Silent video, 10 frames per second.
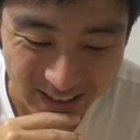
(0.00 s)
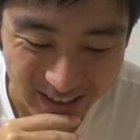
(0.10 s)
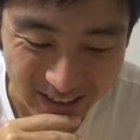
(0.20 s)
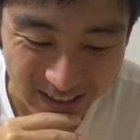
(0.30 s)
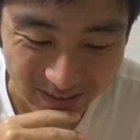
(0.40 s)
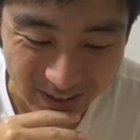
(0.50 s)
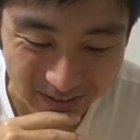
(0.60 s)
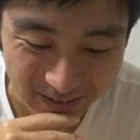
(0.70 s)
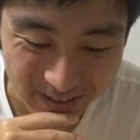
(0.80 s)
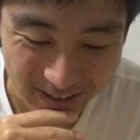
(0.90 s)
ただいま
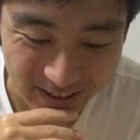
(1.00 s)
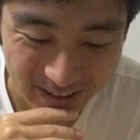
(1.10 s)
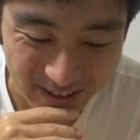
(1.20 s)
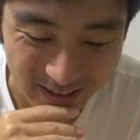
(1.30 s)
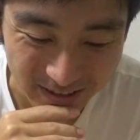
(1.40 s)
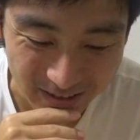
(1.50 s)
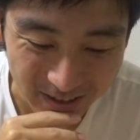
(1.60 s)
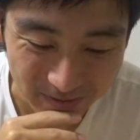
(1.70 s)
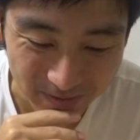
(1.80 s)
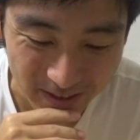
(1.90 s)
オンラインチケット
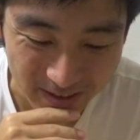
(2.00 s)
販売